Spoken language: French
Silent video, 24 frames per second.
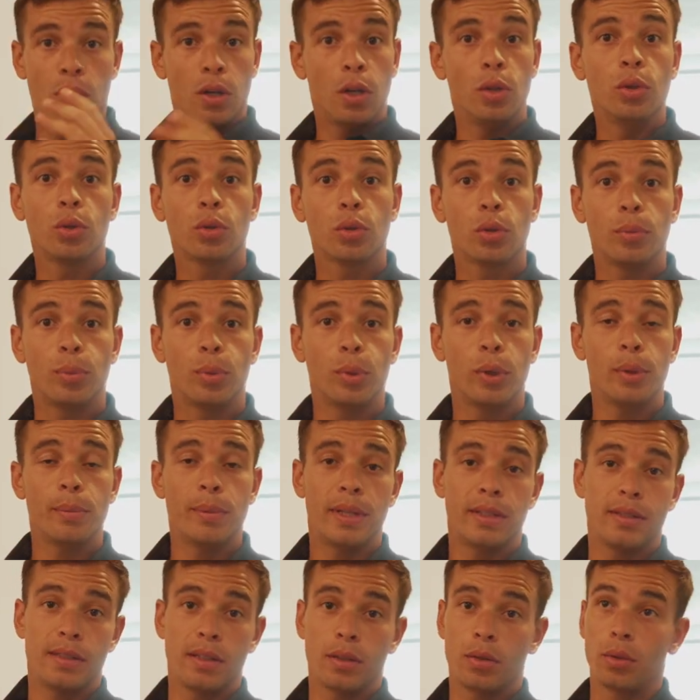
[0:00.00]
Un autre point,
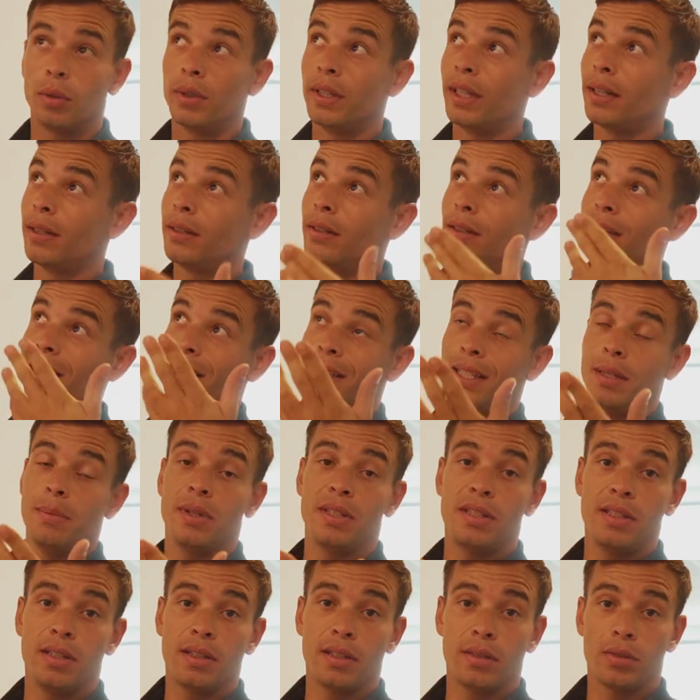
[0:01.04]
ben, c'est qu'on a la
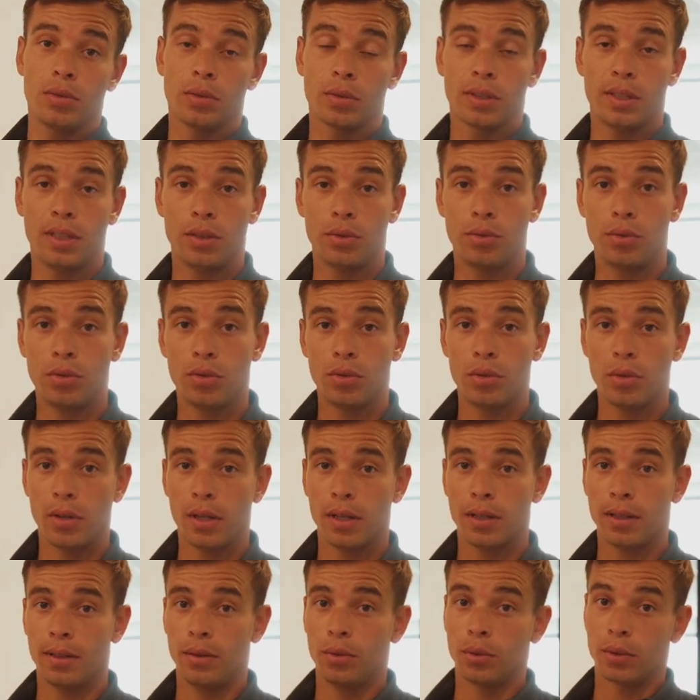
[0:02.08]
climatisation qui est juste
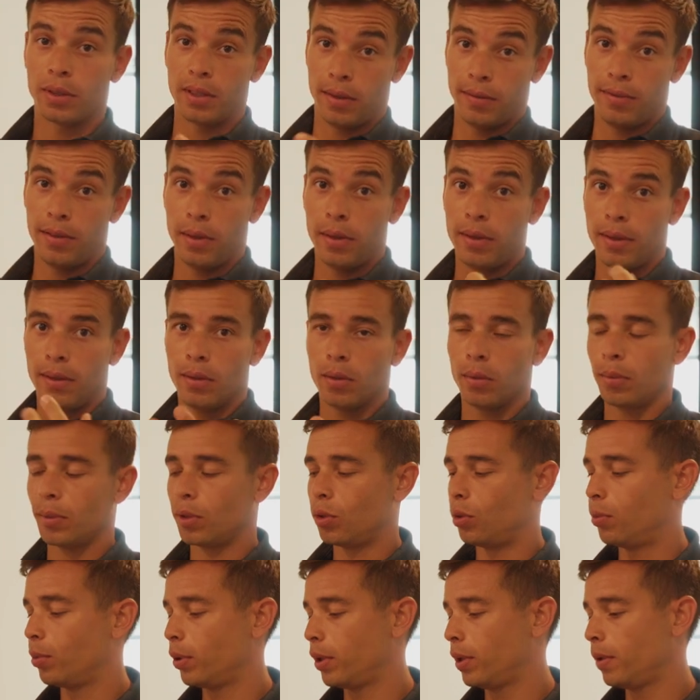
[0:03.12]
là et donc qui fait énormément
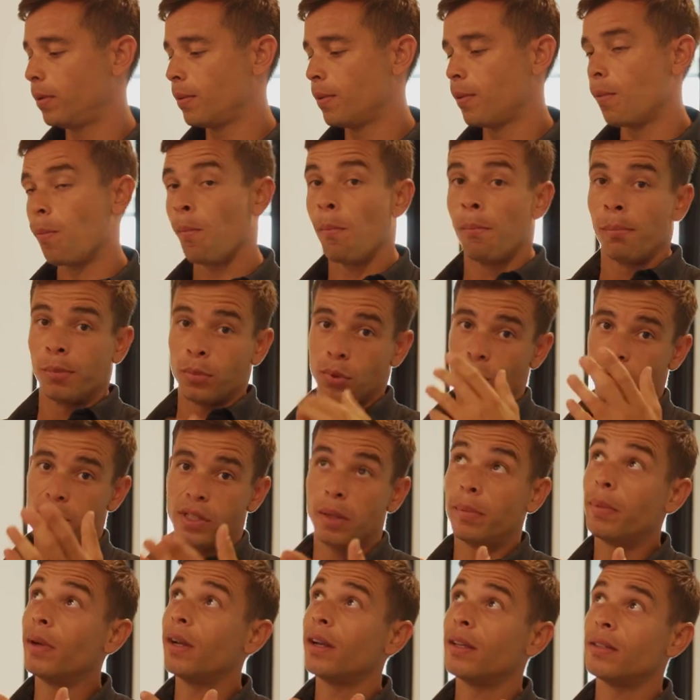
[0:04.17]
de bruit. Je ne
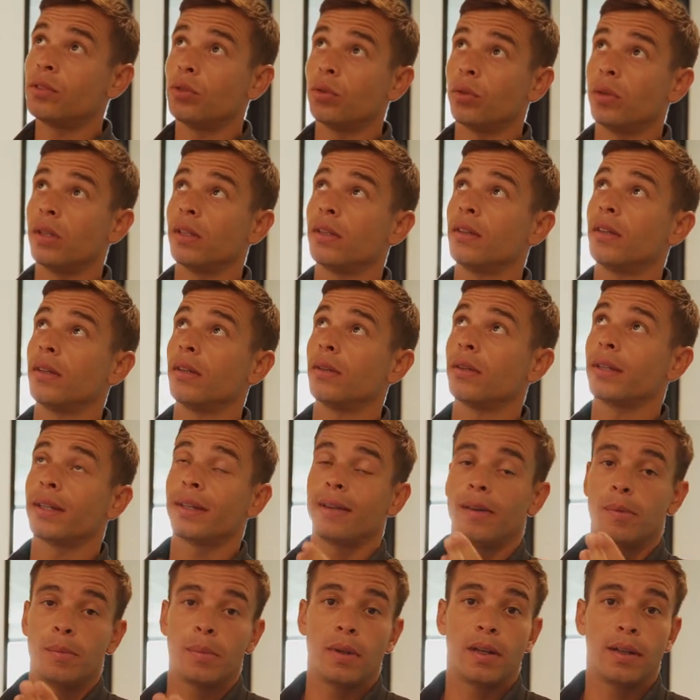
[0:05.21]
sais pas là si on l'entend
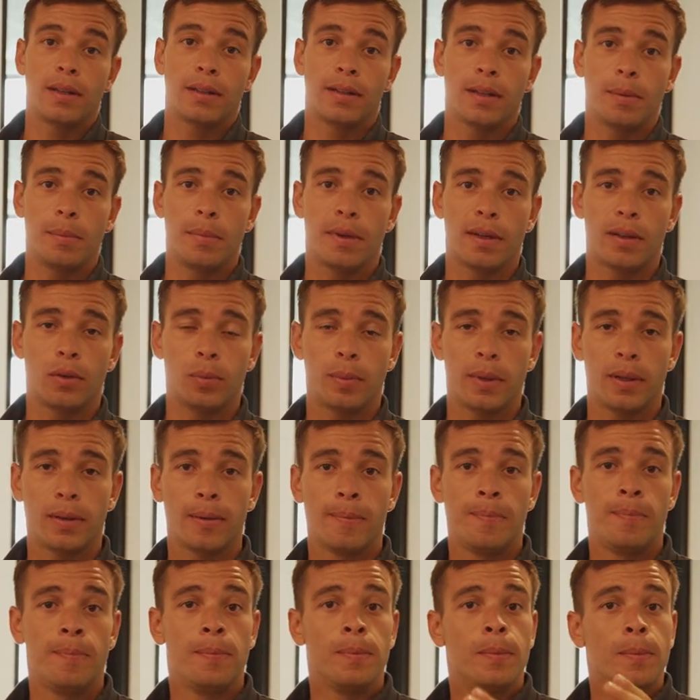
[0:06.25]
réellement à la caméra ou pas
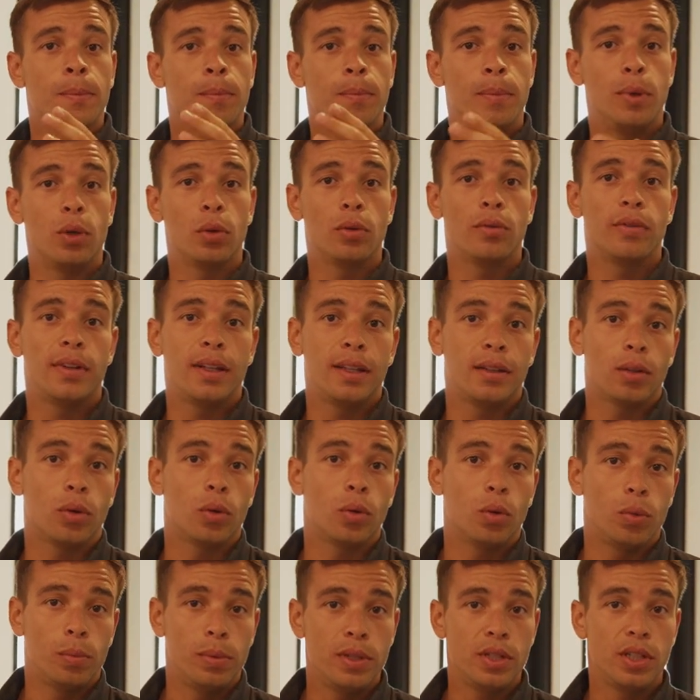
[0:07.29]
mais on va être
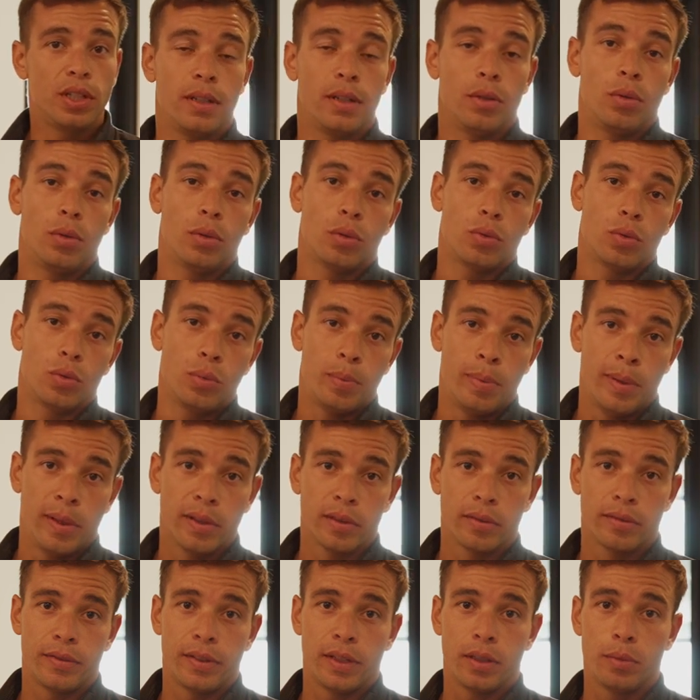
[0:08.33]
obligé de le couper
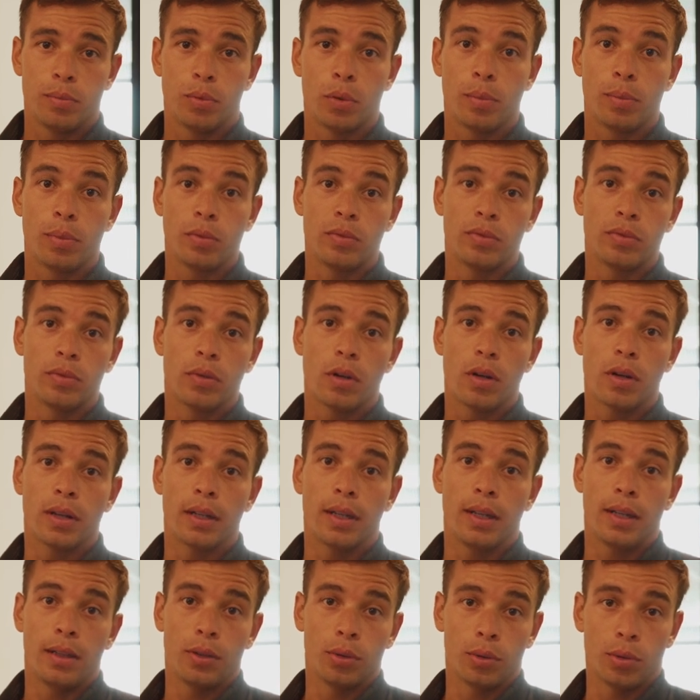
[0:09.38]
en fait pour pouvoir
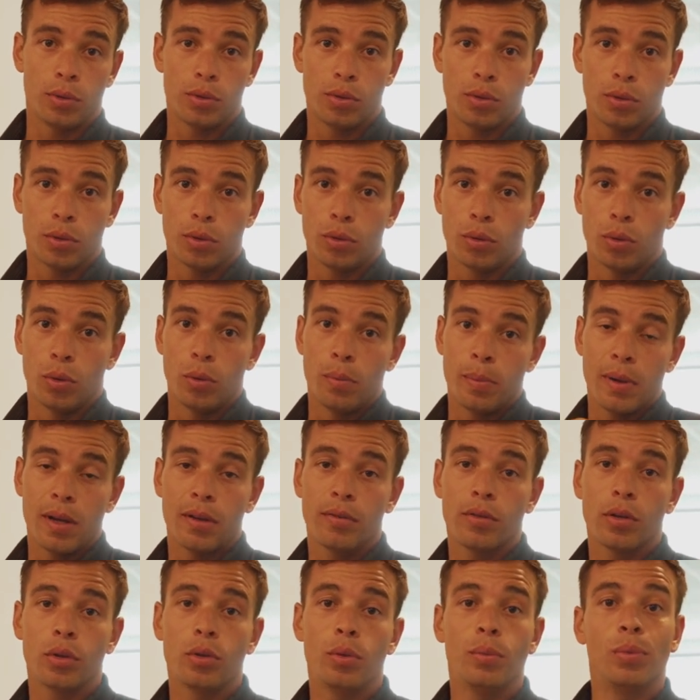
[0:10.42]
être sûr de ne pas
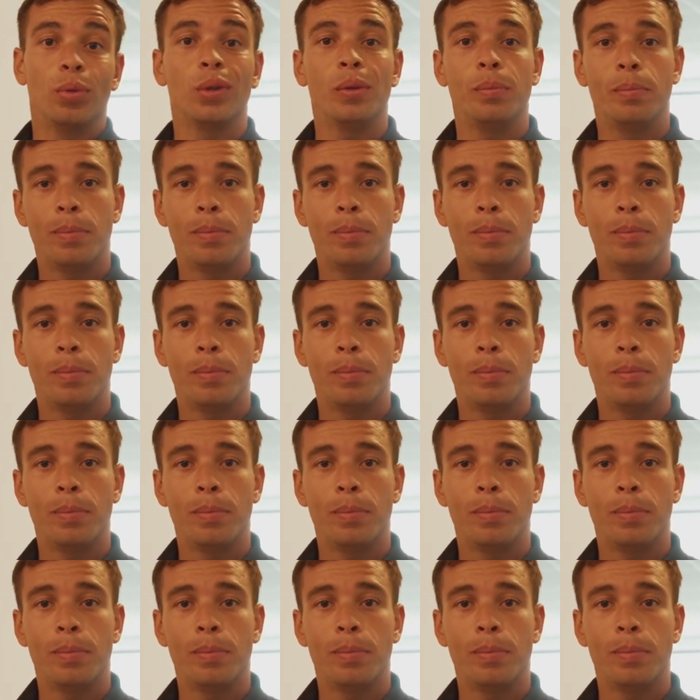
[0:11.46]
avoir de bruit